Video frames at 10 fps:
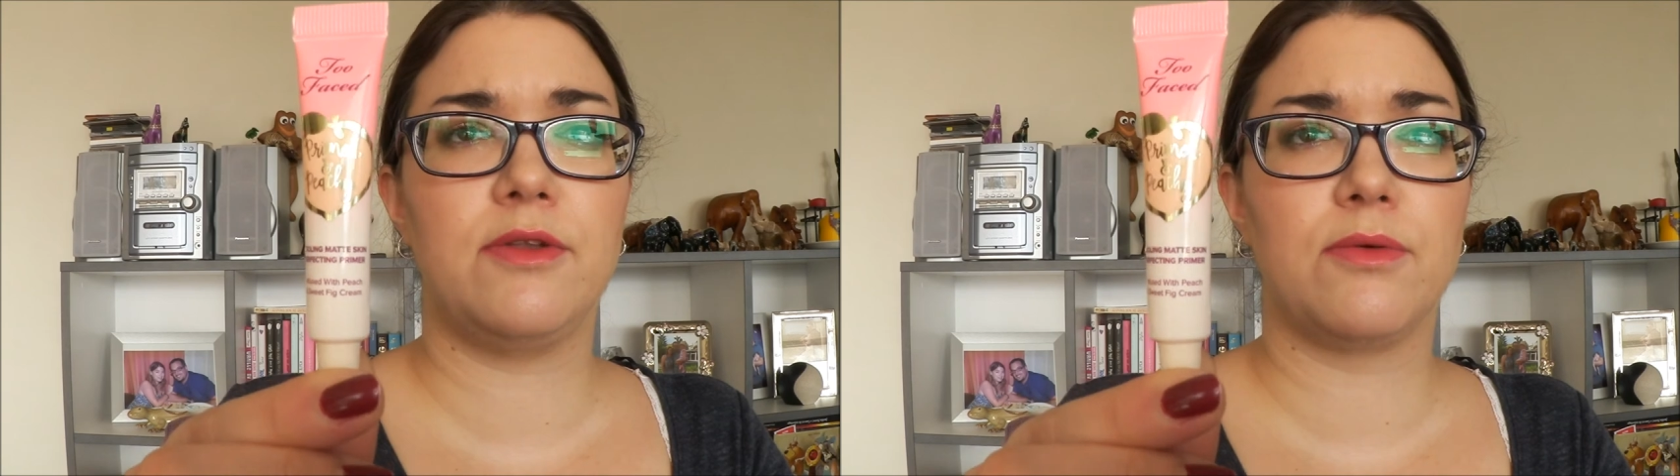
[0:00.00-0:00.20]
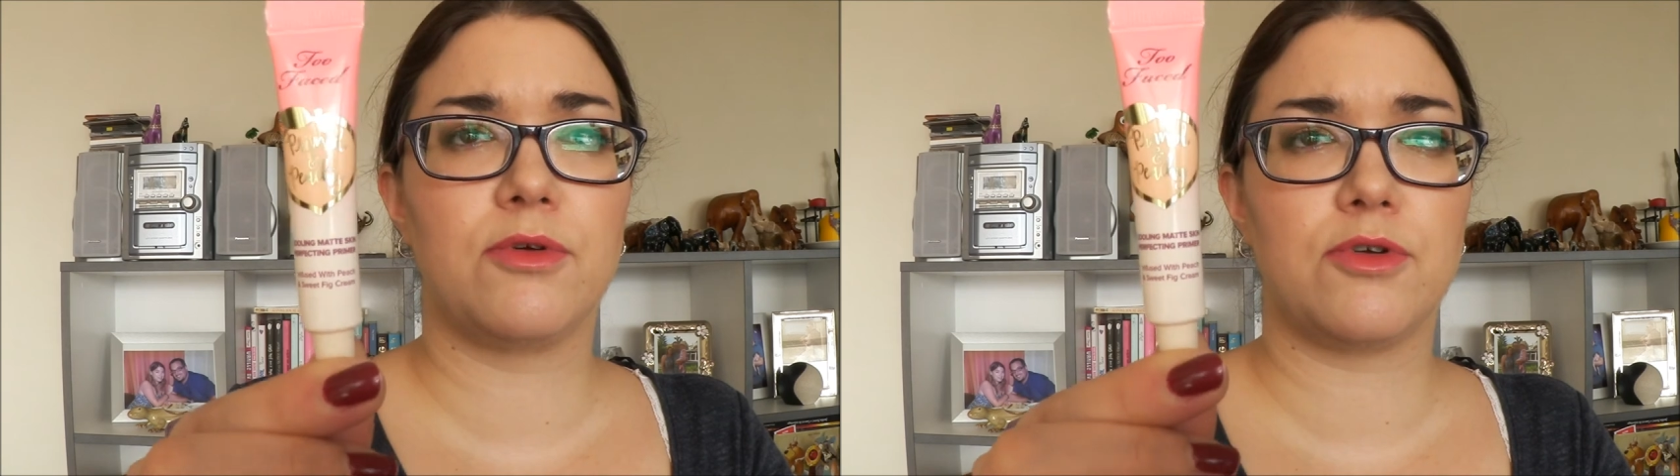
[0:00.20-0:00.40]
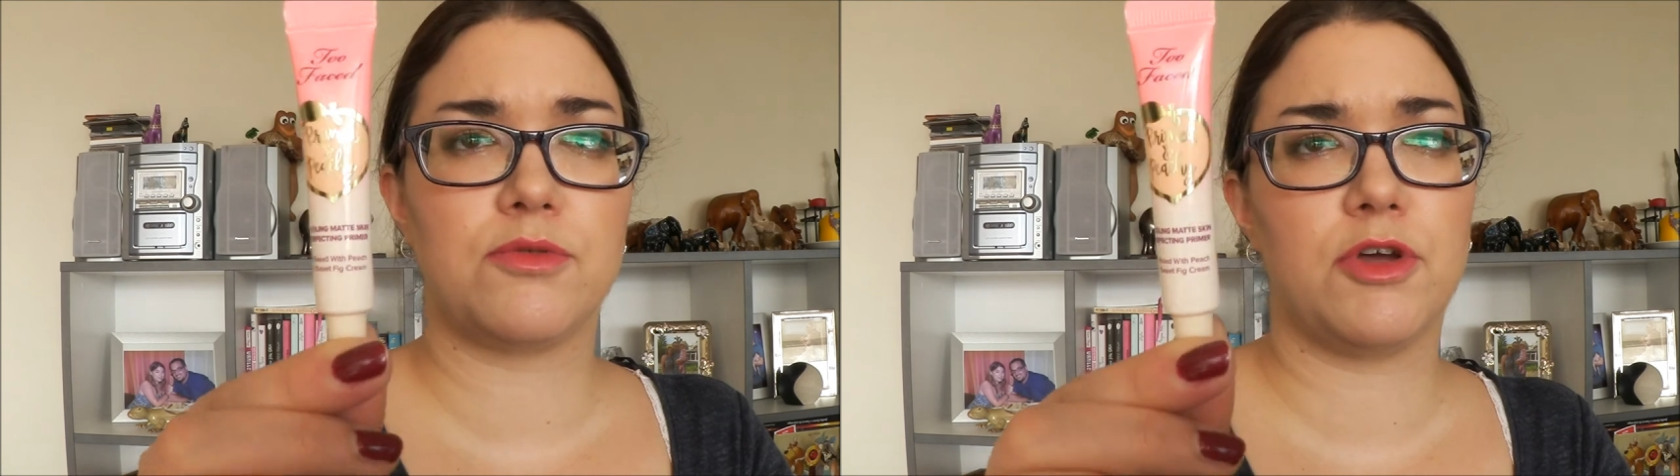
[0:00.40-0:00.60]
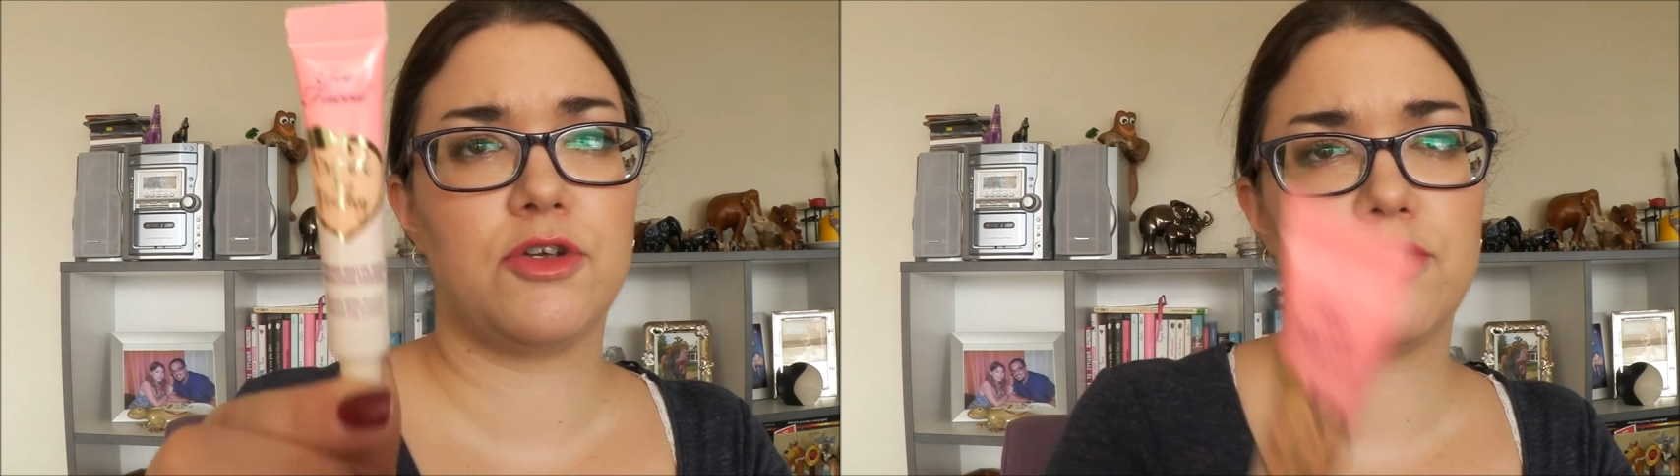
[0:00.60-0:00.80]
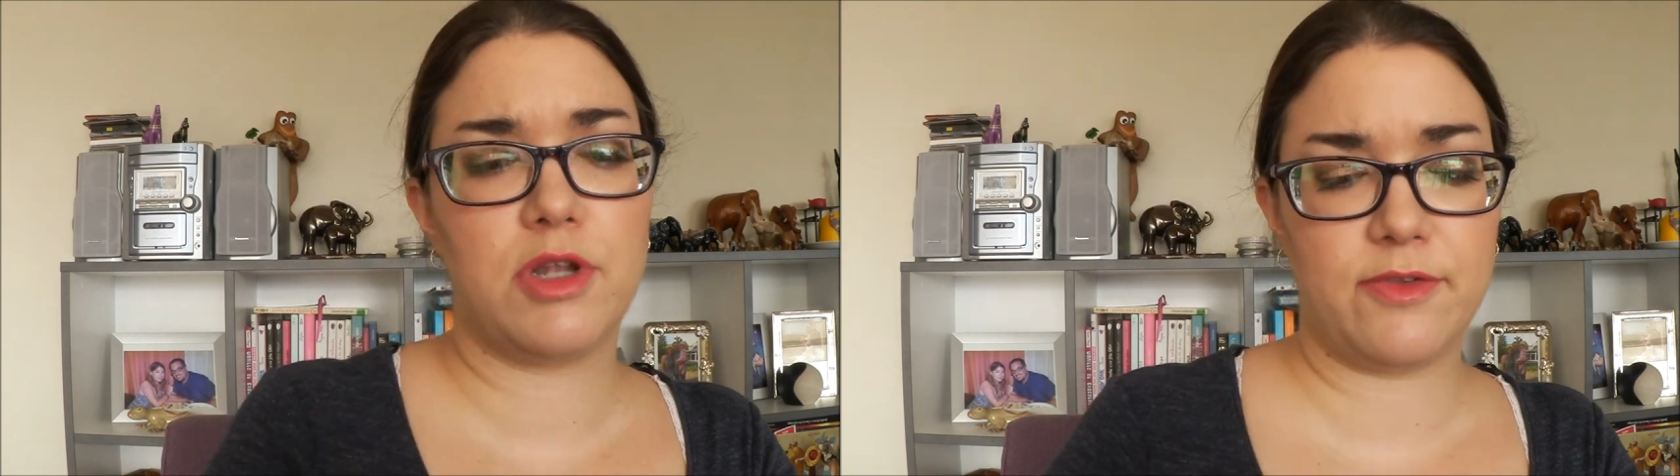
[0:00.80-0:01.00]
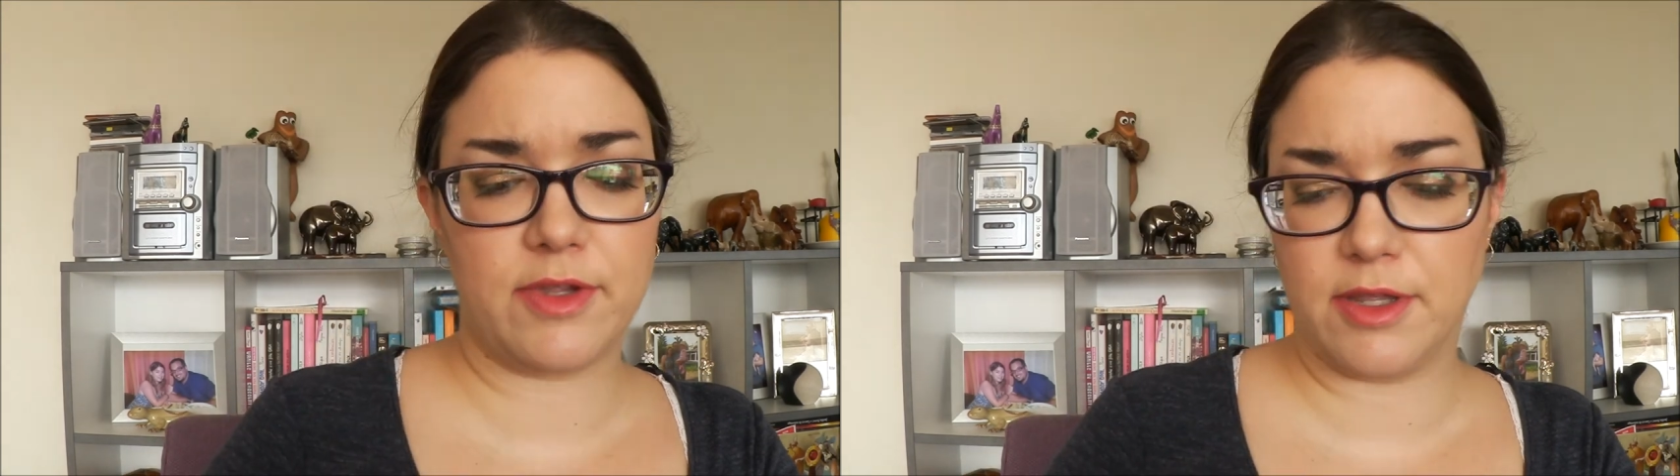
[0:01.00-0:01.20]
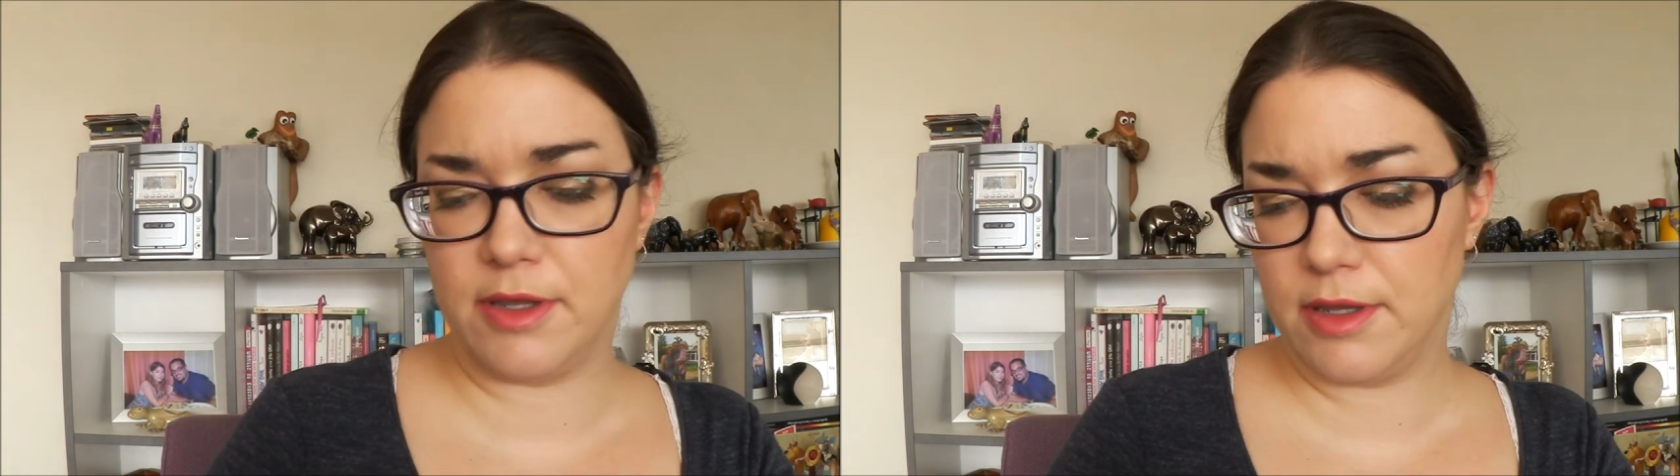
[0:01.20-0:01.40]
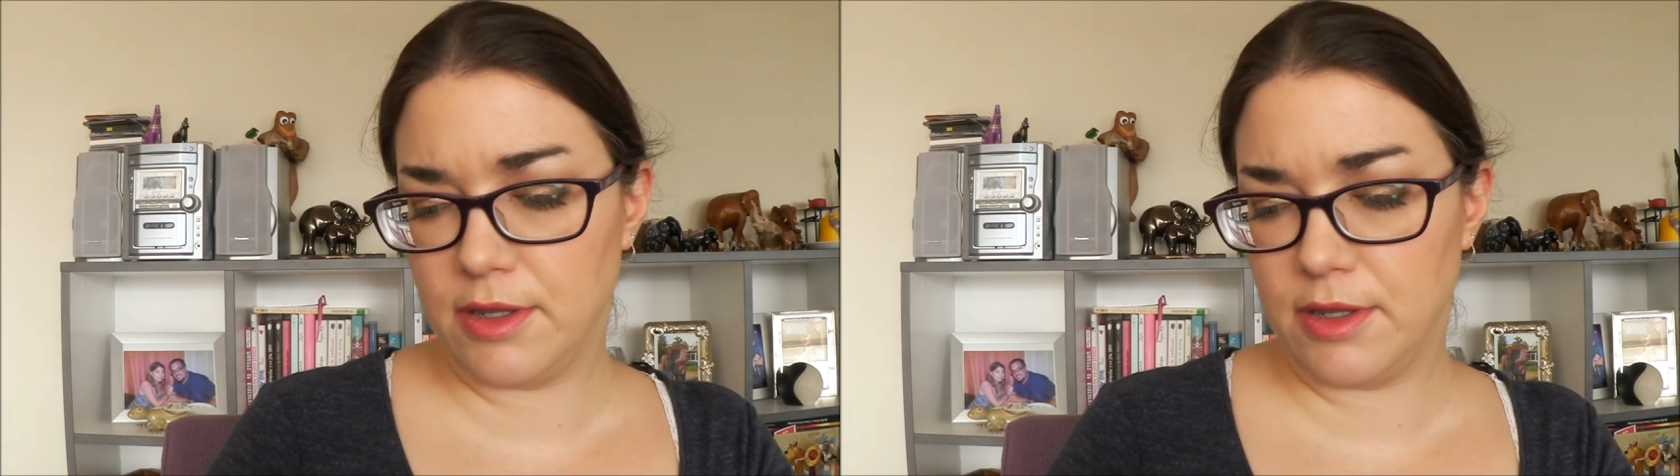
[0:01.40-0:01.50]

donc euh, je me réjouis de l'essayer.